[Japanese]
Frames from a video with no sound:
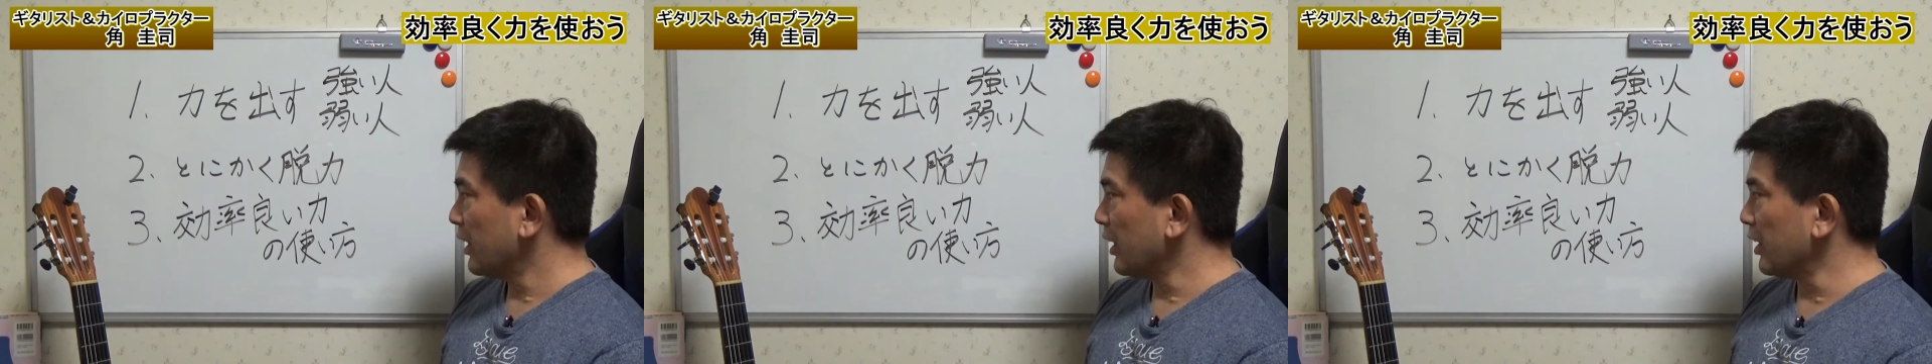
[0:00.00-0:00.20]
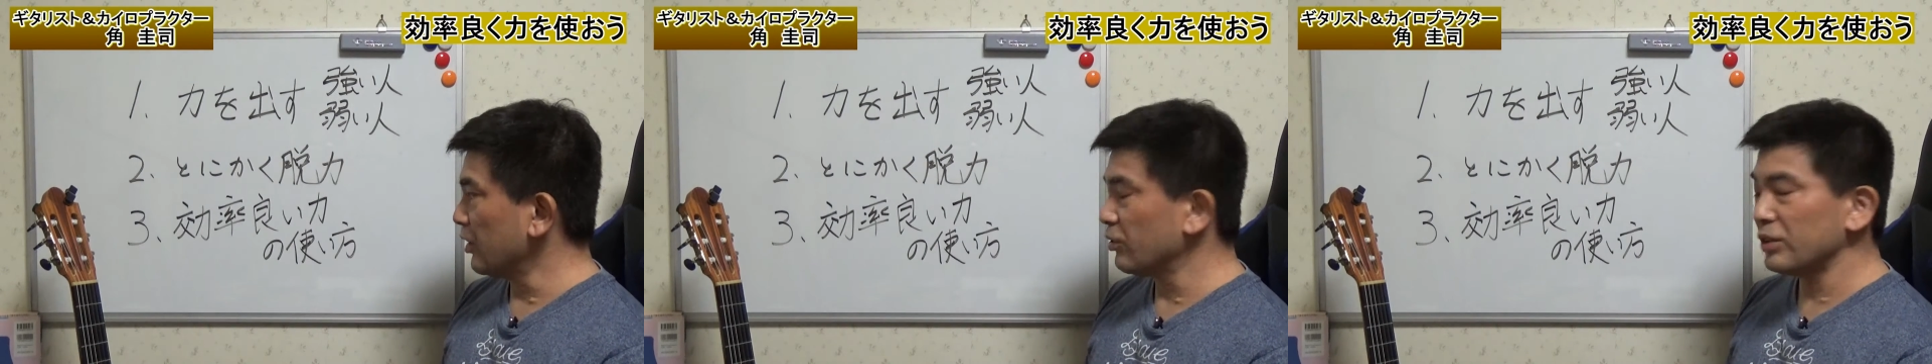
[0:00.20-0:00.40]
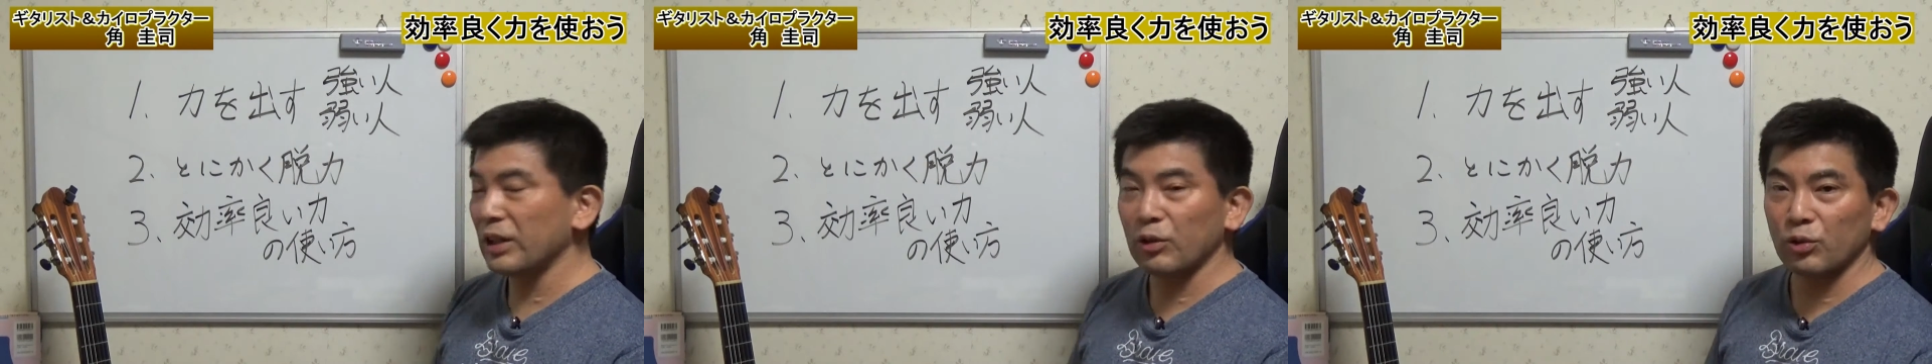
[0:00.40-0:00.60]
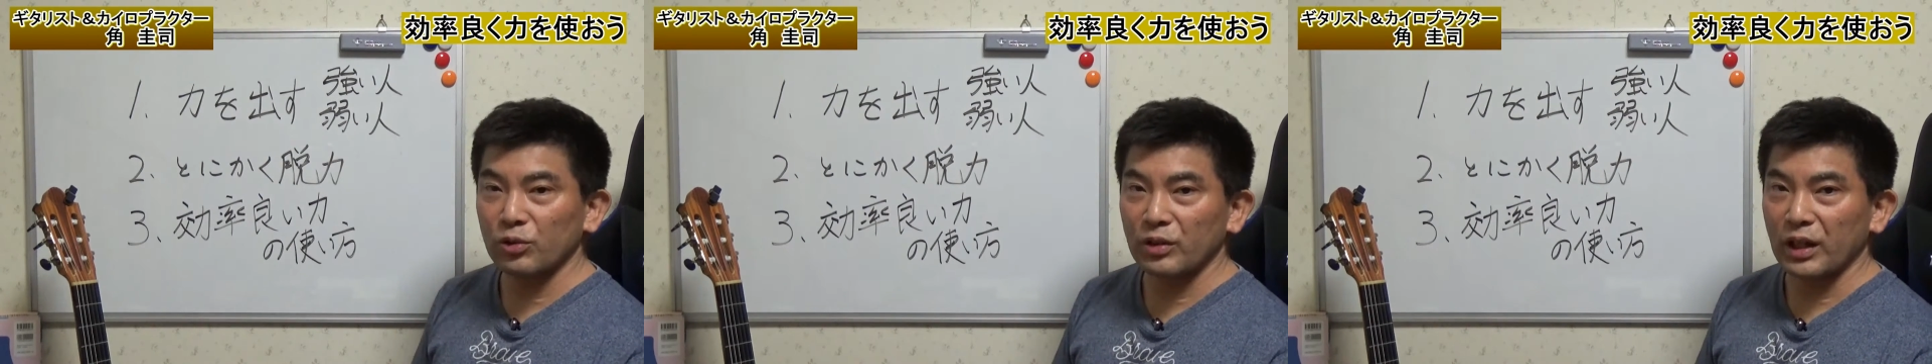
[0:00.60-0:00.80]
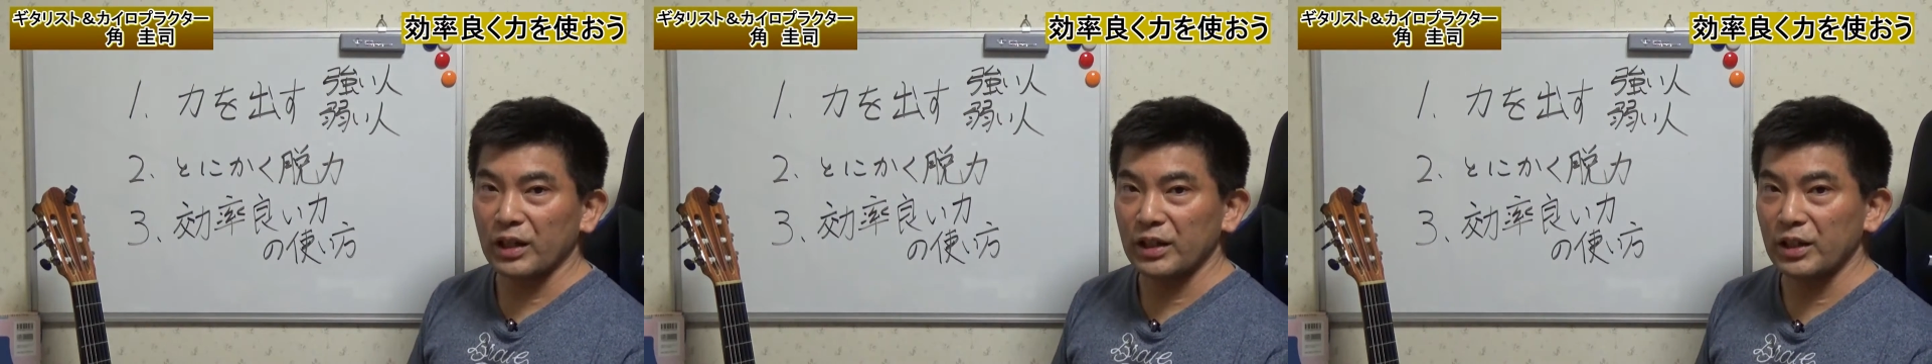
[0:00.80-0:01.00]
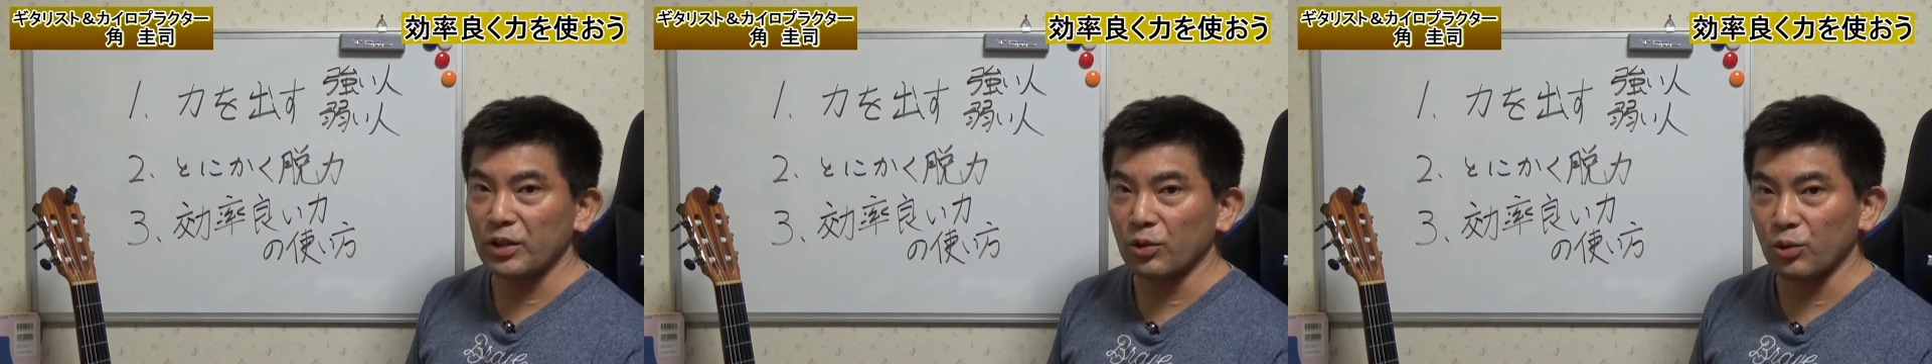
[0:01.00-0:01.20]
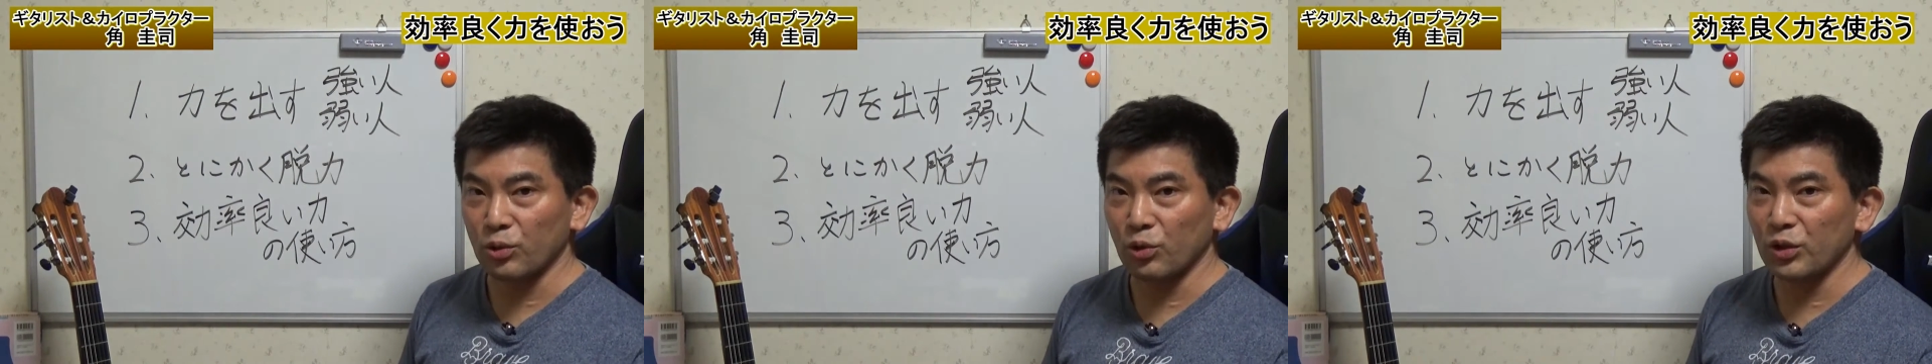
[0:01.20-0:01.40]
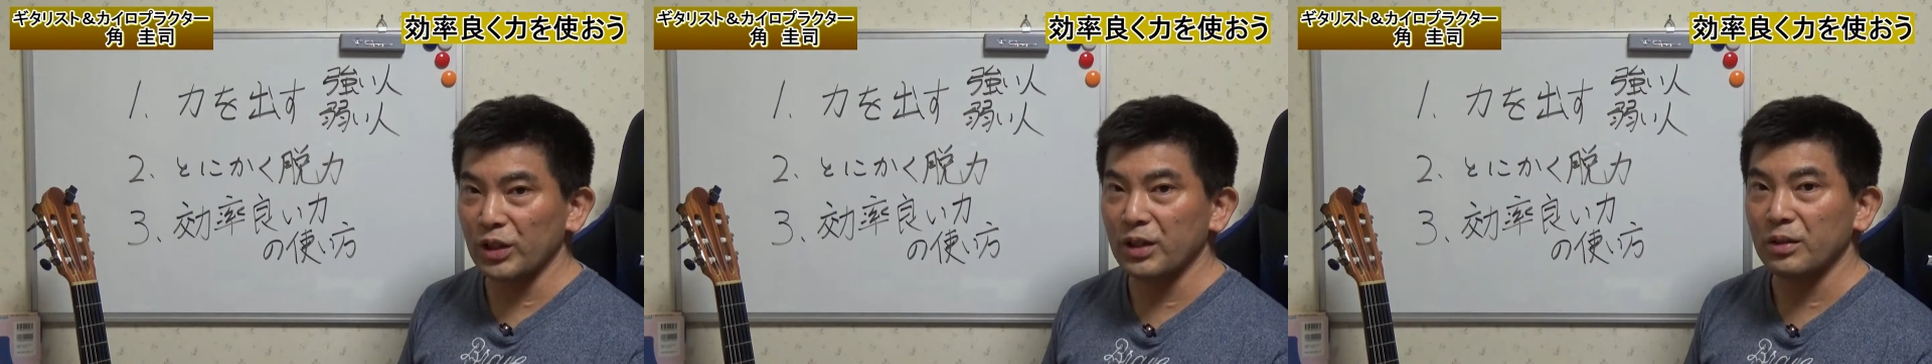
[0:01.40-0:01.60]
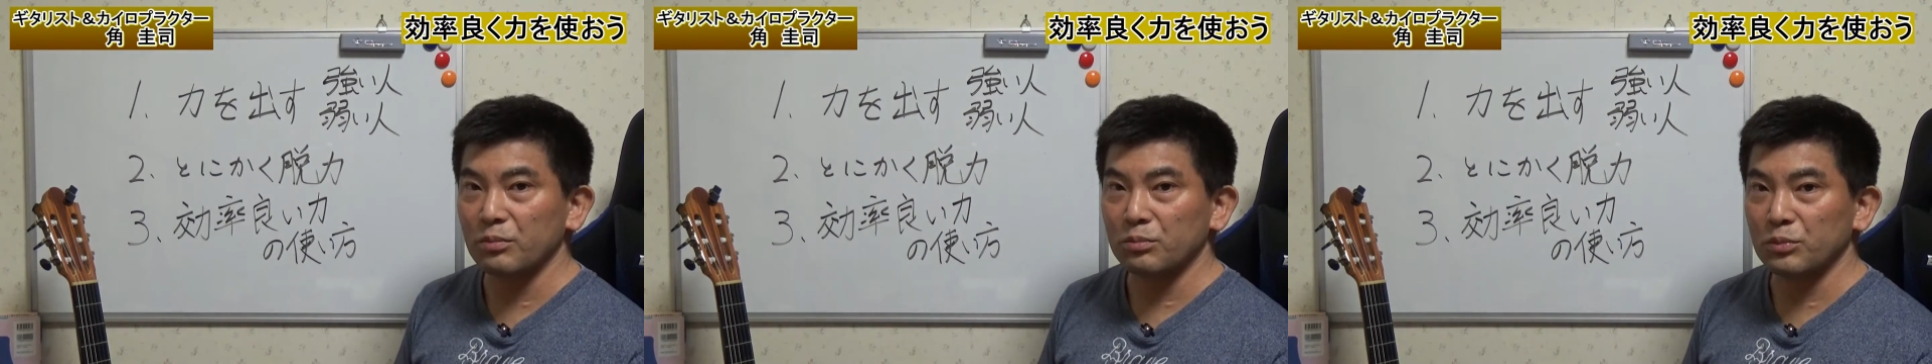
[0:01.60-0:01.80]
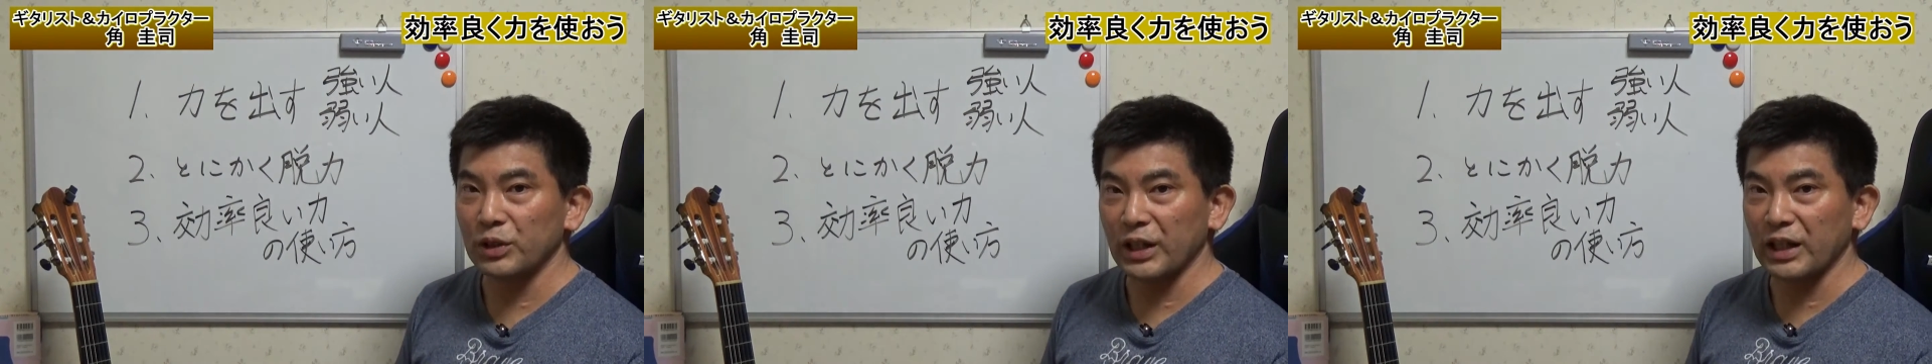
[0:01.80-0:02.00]
いろんなことがいい方向に
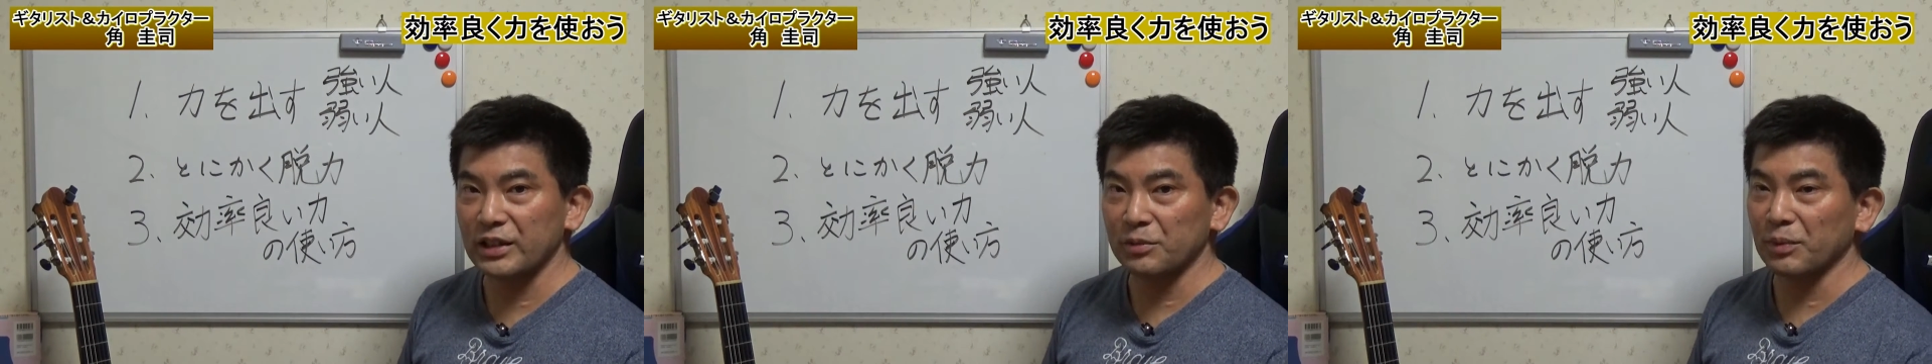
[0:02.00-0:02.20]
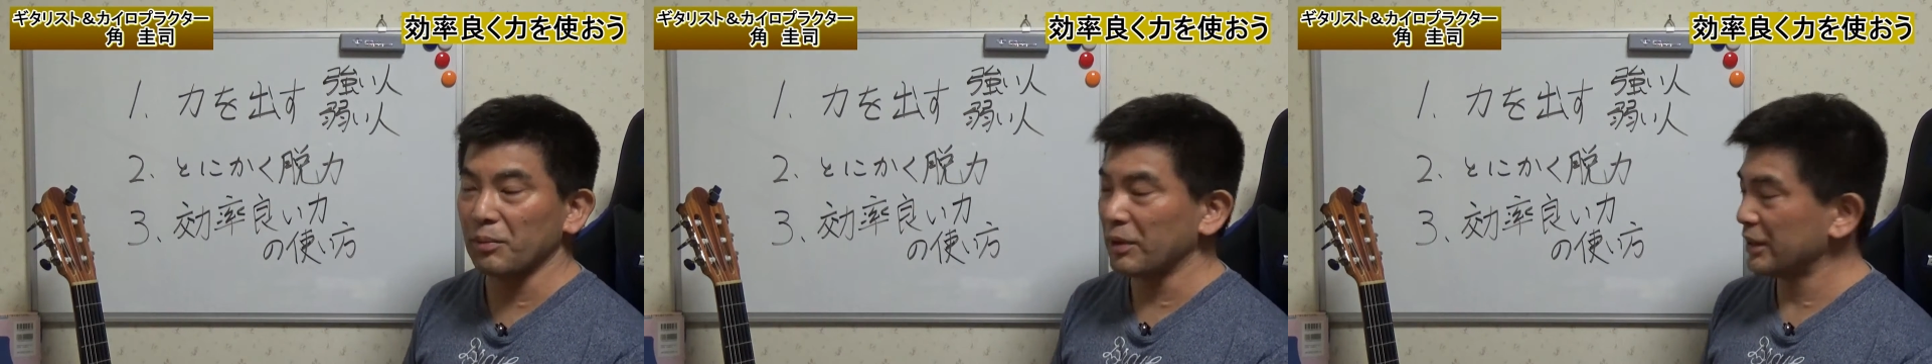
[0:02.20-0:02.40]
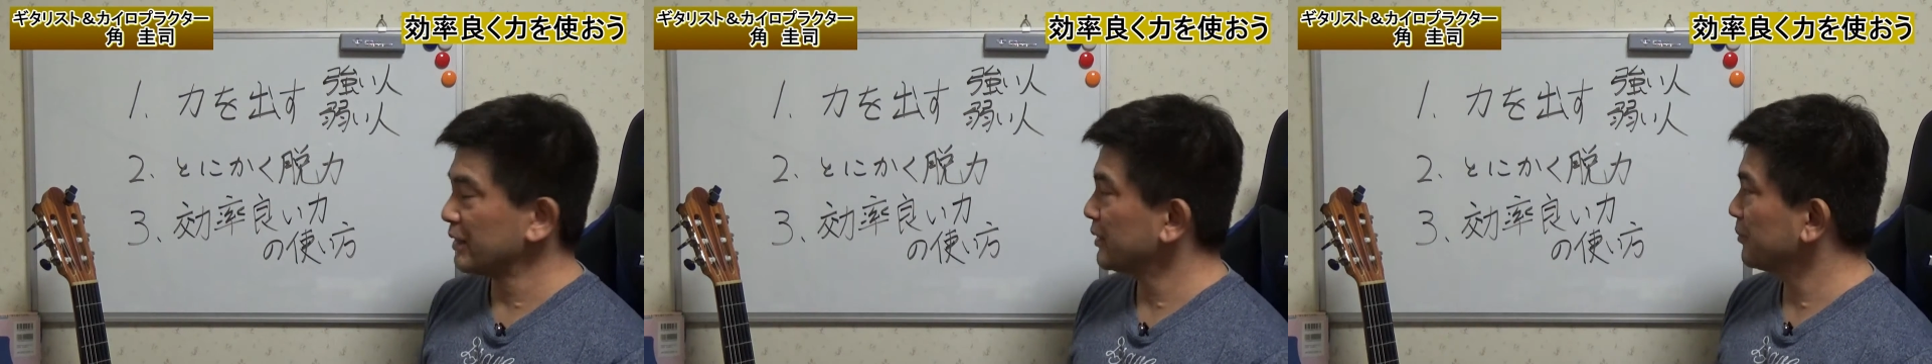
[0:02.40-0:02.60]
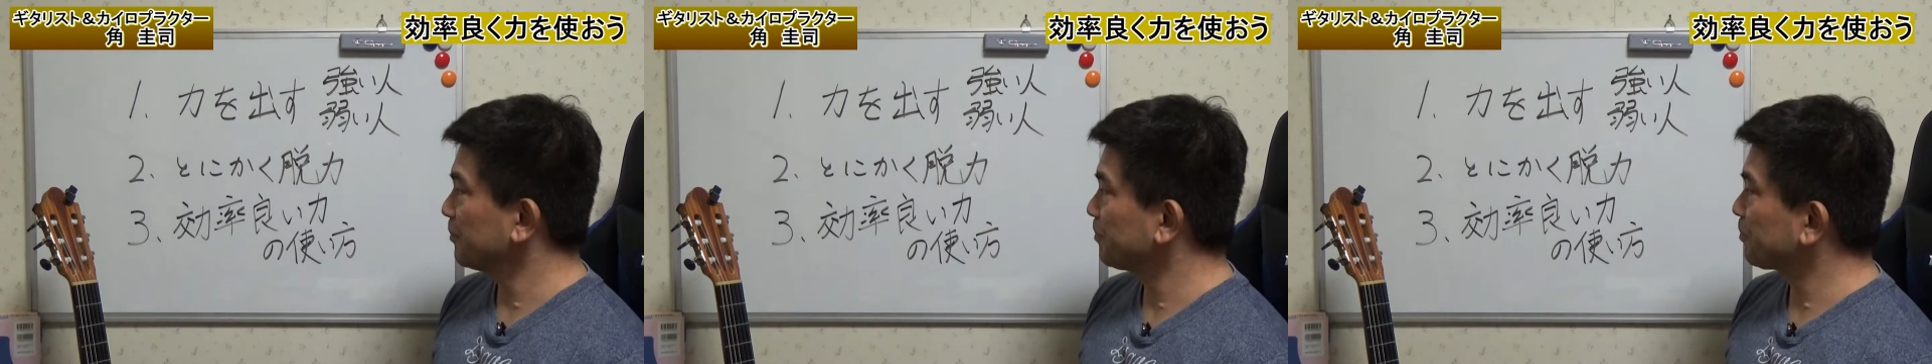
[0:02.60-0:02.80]
向き始めます。